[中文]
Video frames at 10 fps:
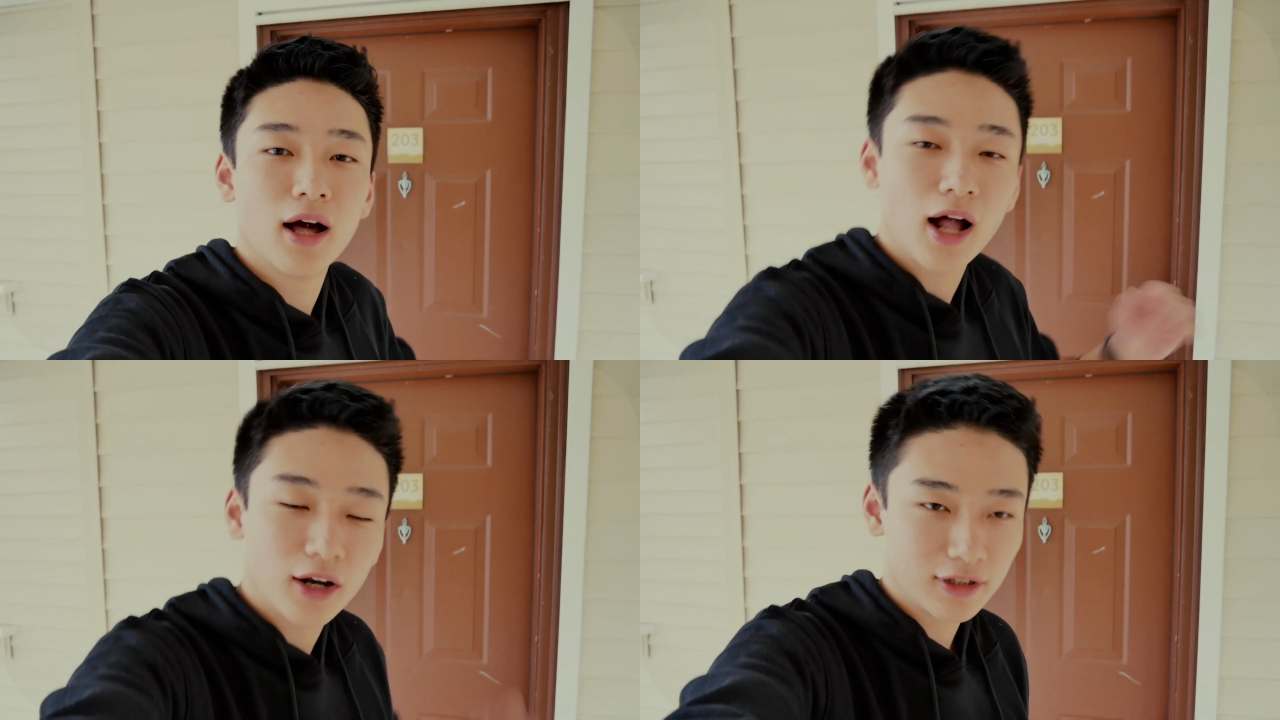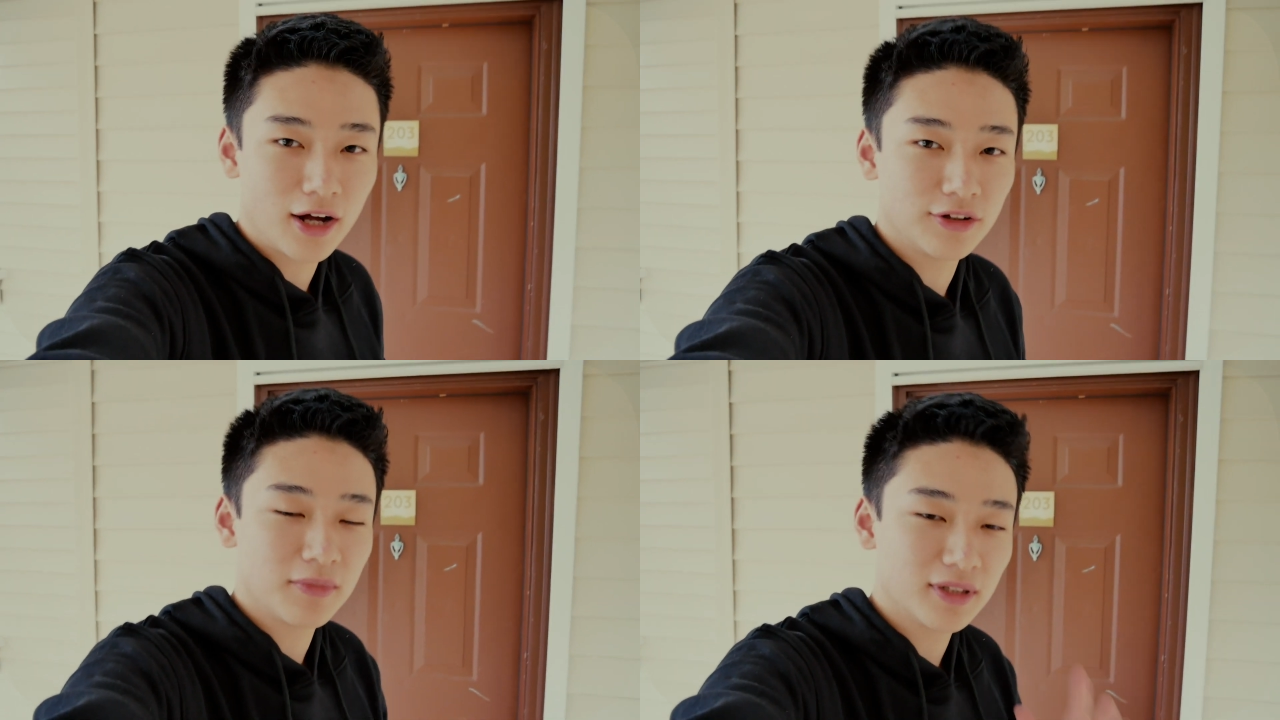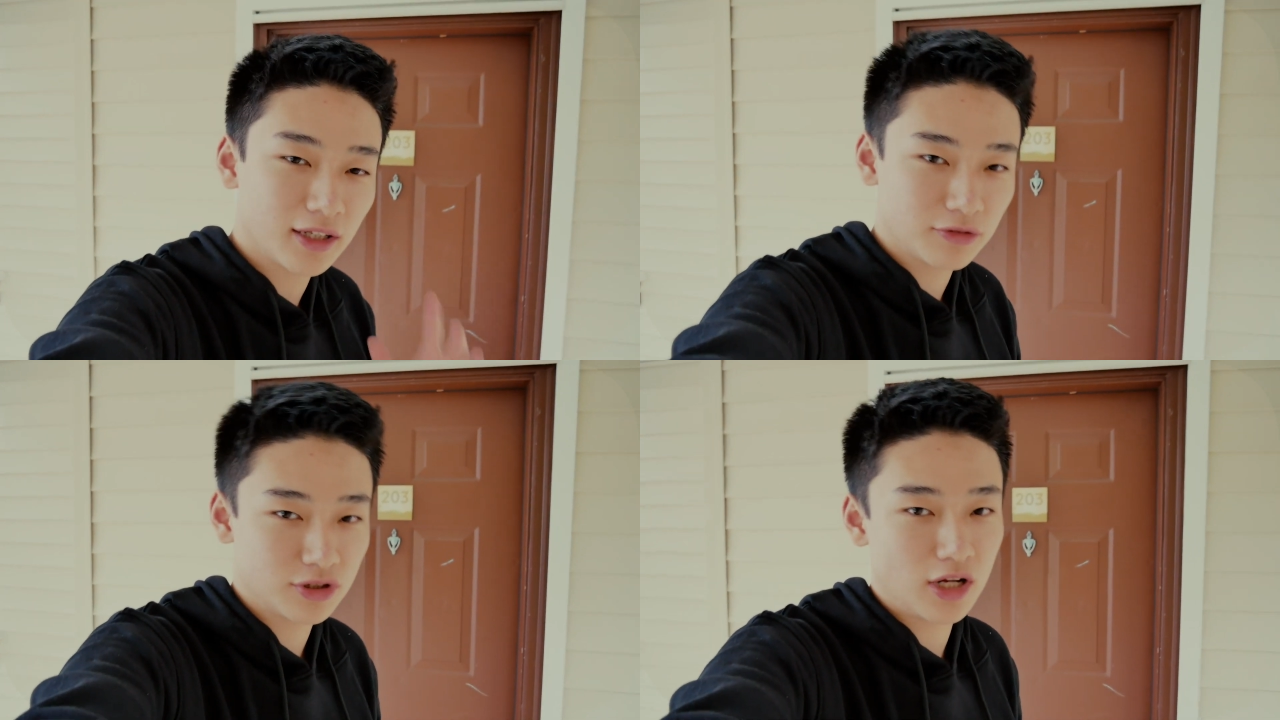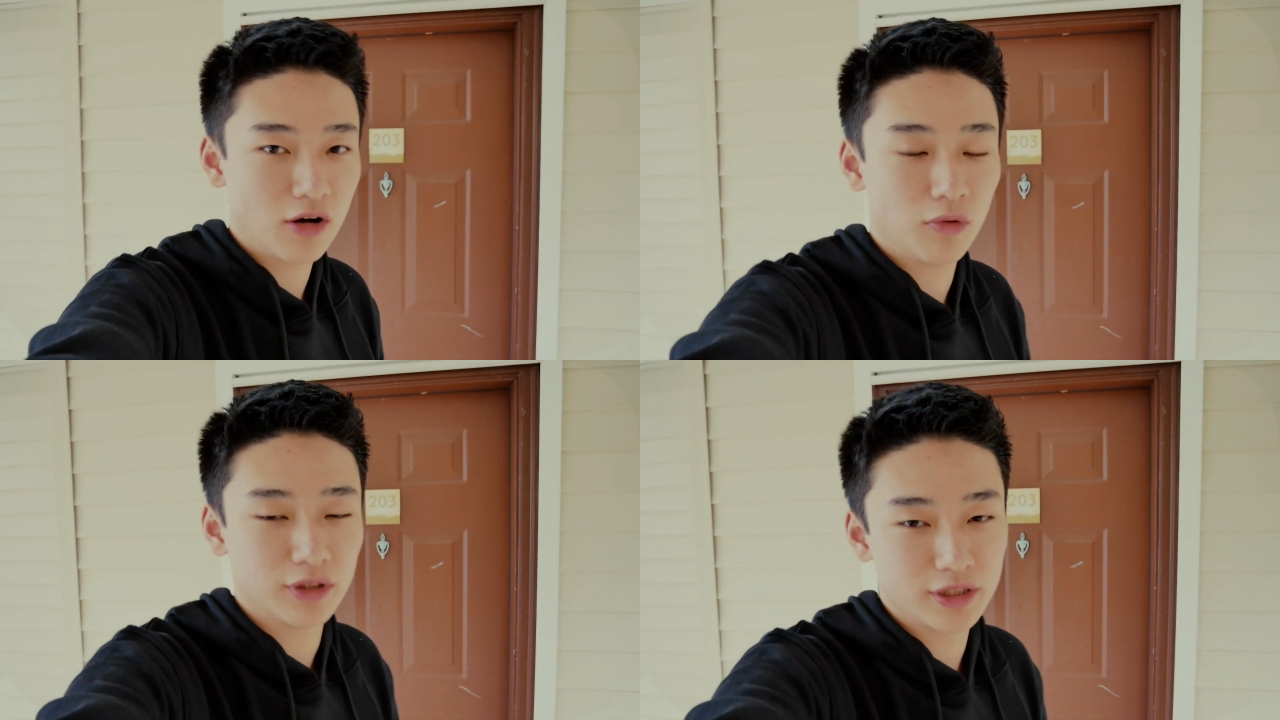Hello， 大家好。那么大家都知道
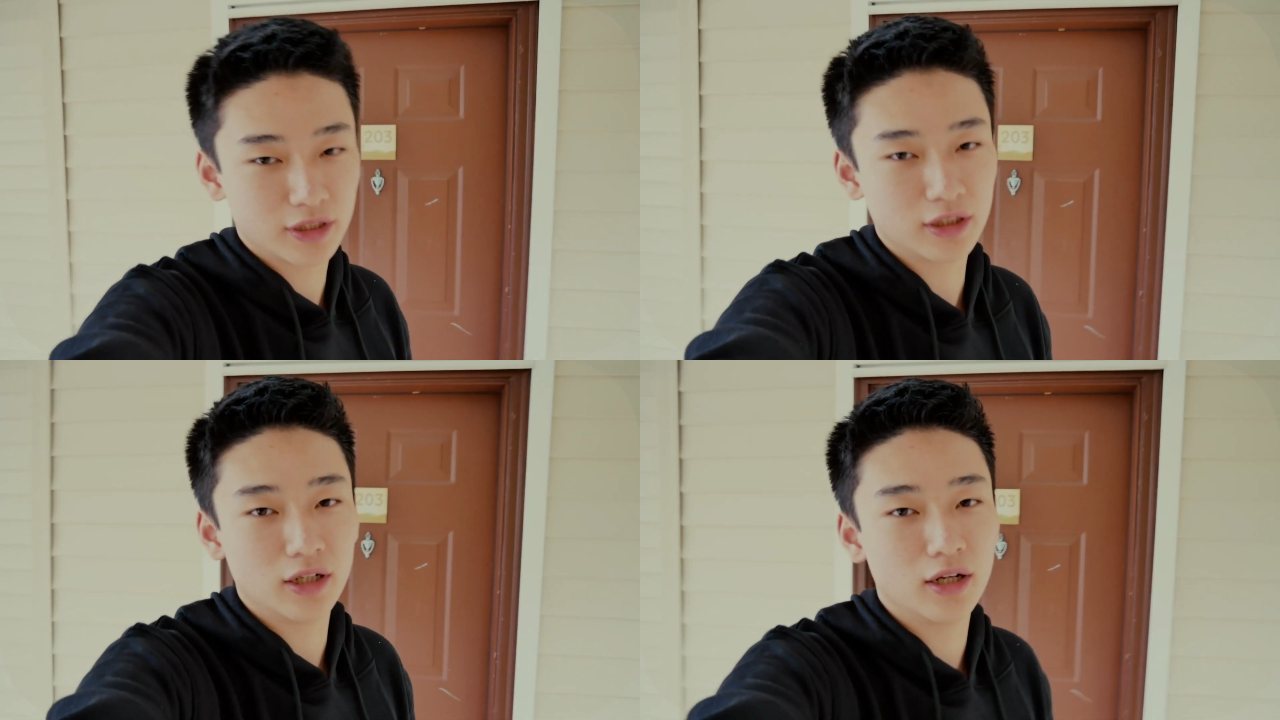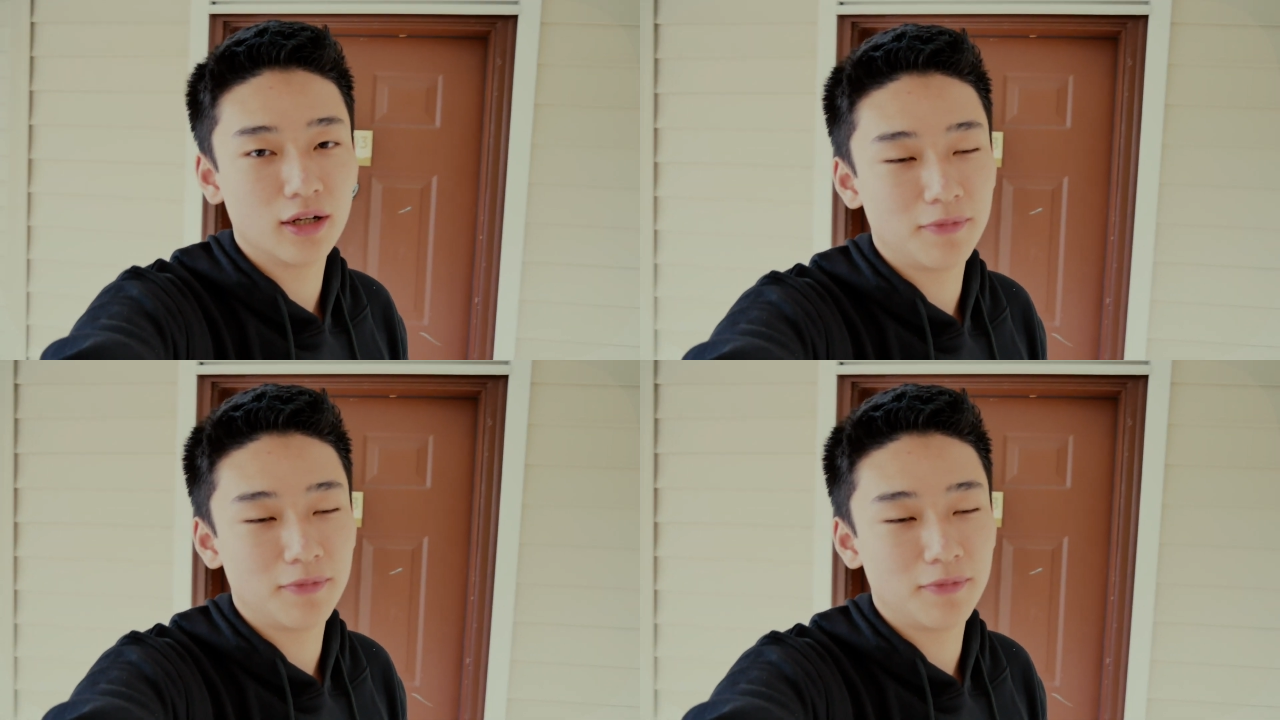我的这个